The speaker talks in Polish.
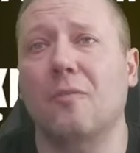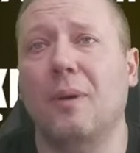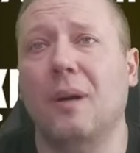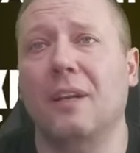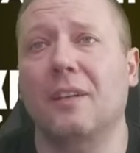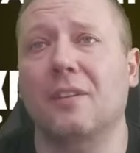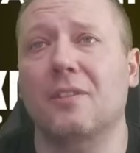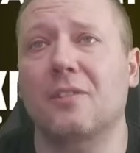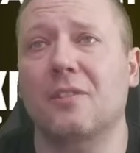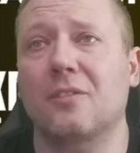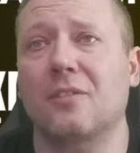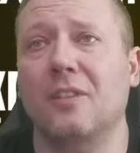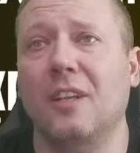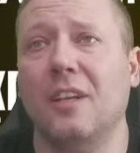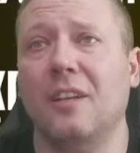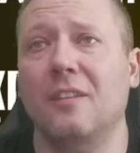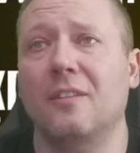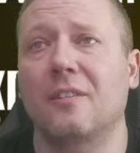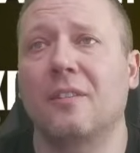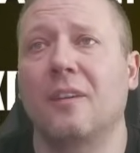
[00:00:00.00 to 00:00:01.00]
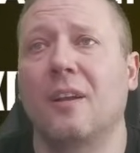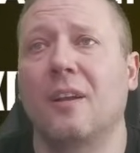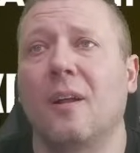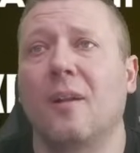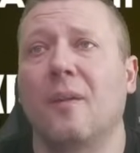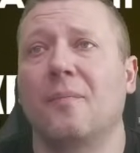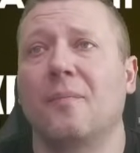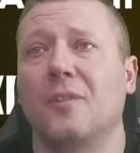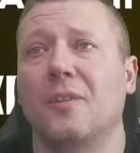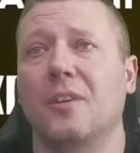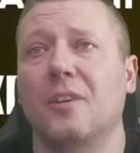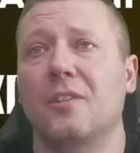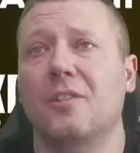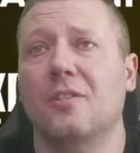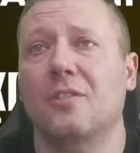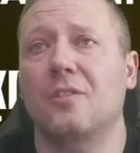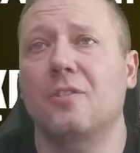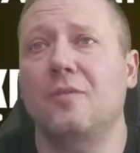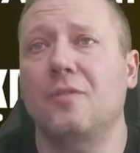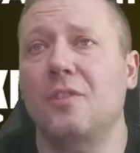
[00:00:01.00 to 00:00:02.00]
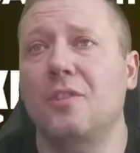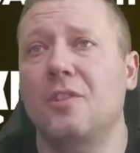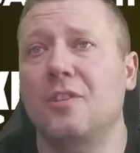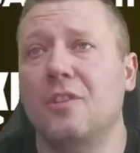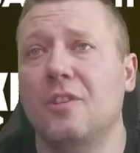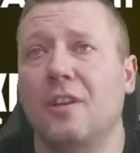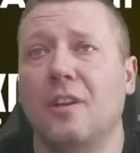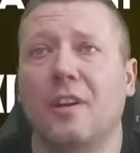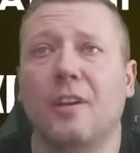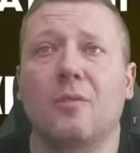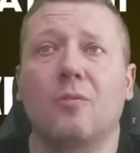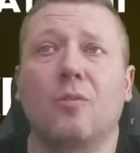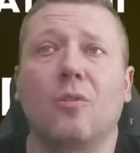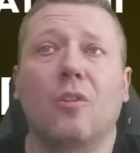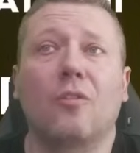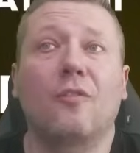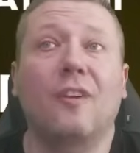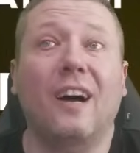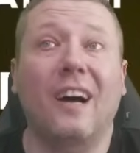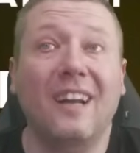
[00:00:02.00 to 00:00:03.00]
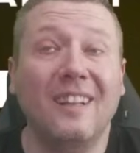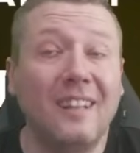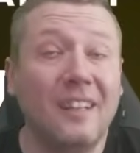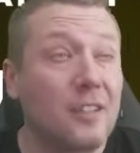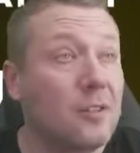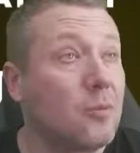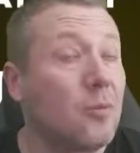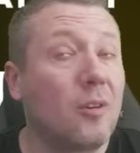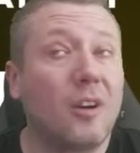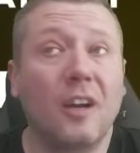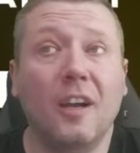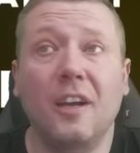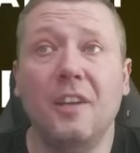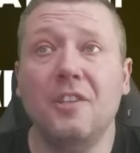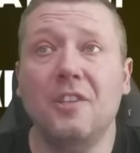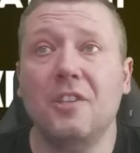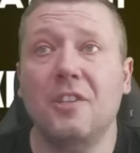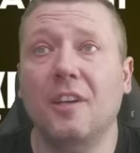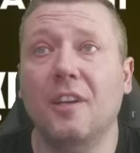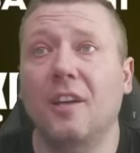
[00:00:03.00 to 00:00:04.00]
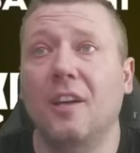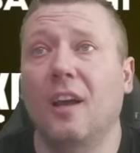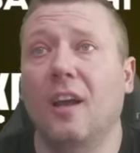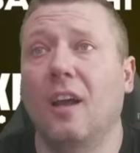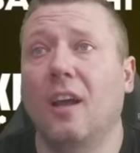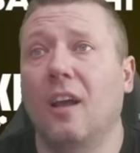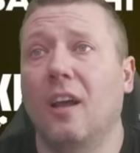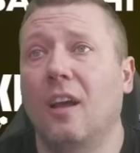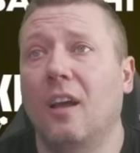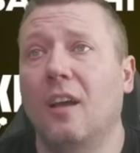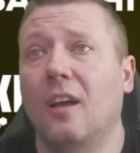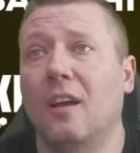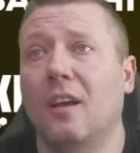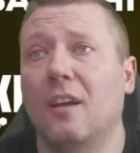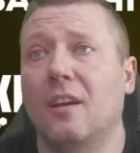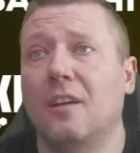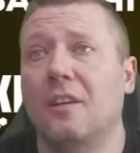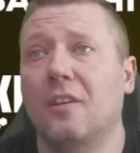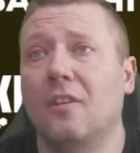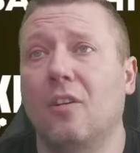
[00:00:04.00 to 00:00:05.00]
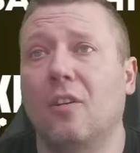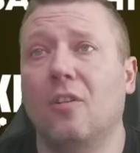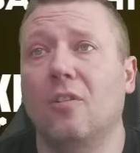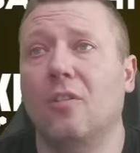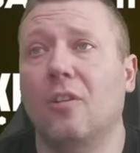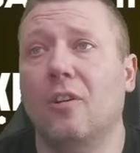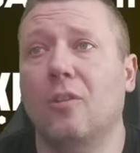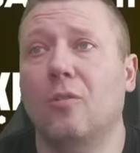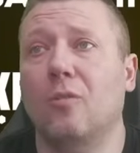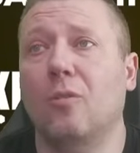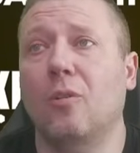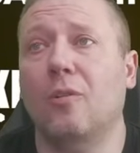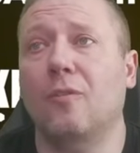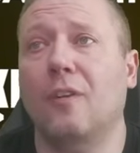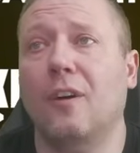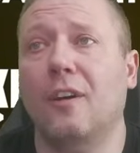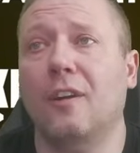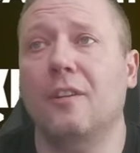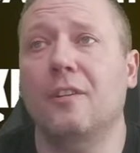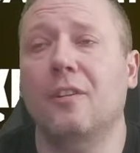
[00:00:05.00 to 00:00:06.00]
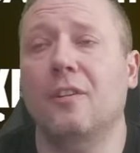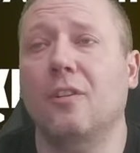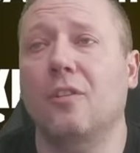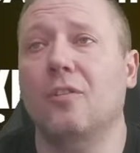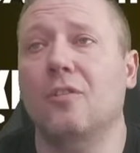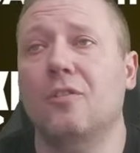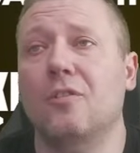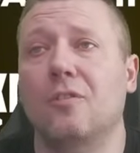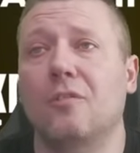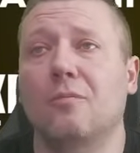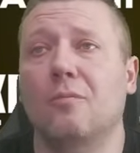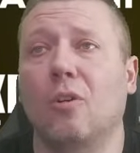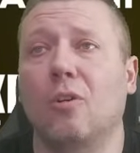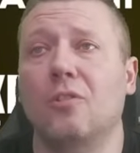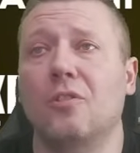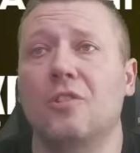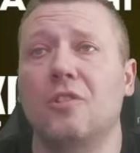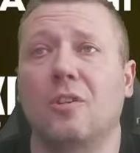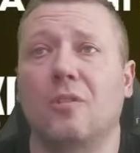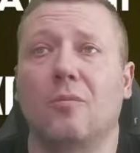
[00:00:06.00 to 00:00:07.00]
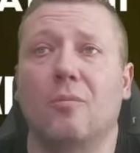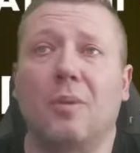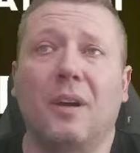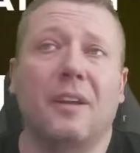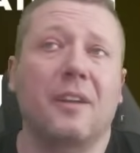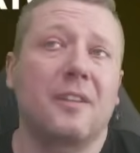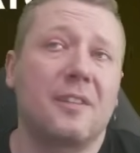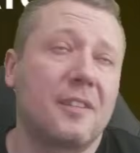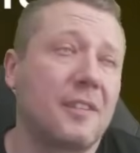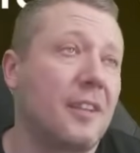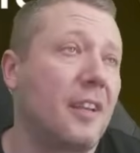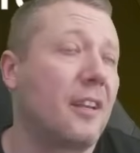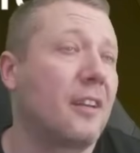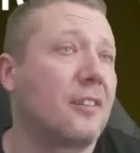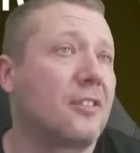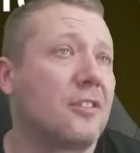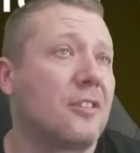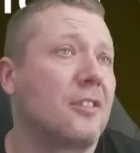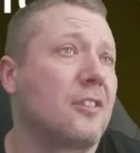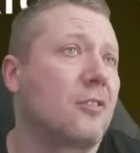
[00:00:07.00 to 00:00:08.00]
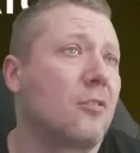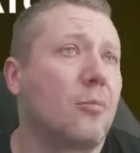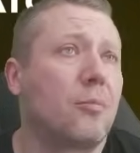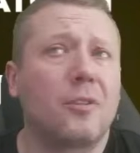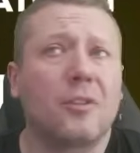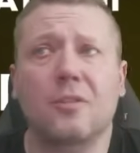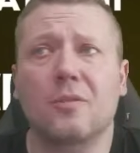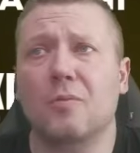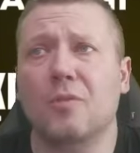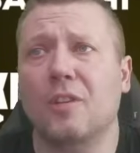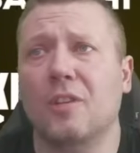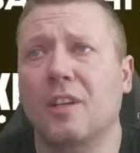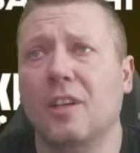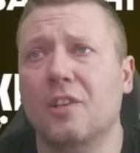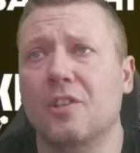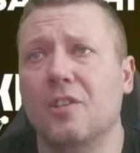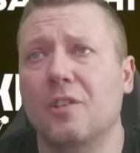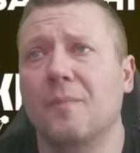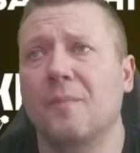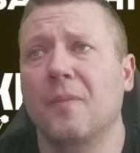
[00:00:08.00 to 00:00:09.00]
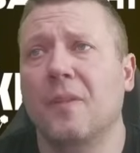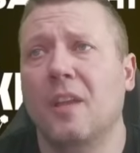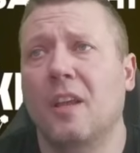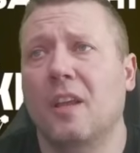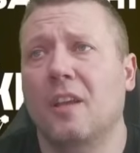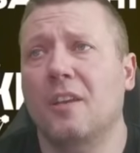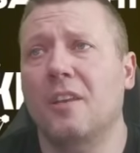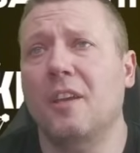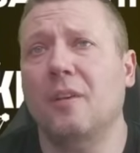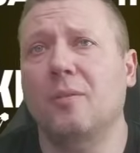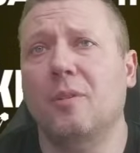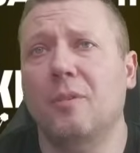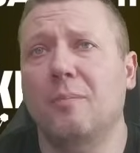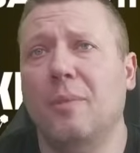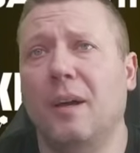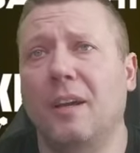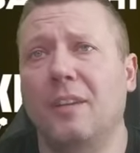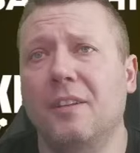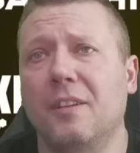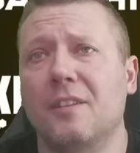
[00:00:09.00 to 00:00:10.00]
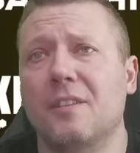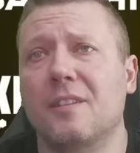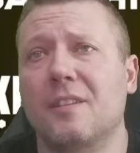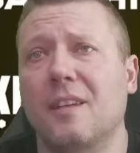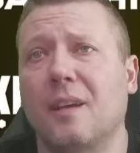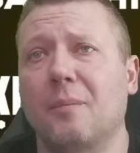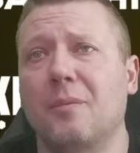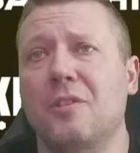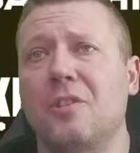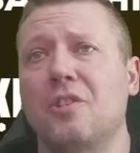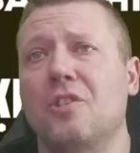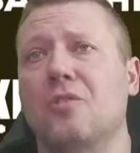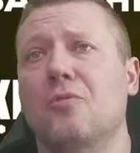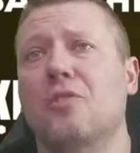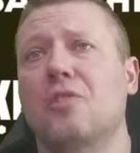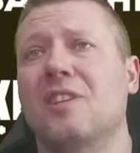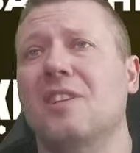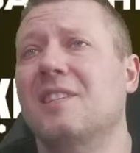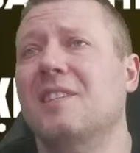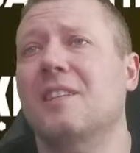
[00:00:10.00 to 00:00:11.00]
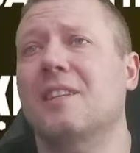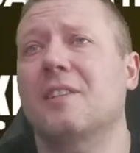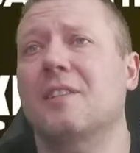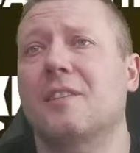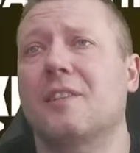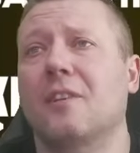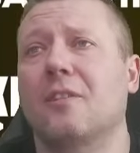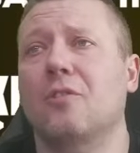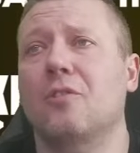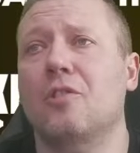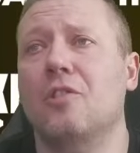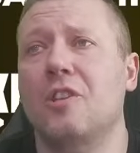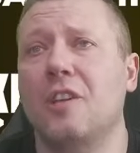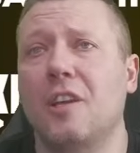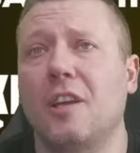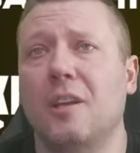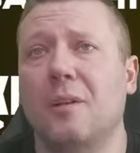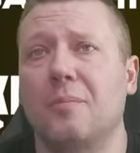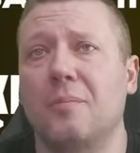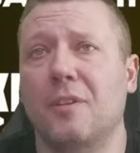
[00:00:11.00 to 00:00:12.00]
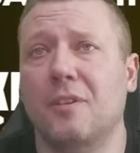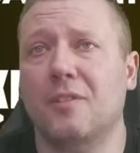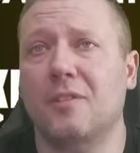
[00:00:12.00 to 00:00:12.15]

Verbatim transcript: Binance Connect to jest oczywiście regulowane, słuchajcie, E, o, regulowany od, oddział Buy and Sell, czyli kupno-sprzedaży giełdy Binance, zamknie się 16 sierpnia.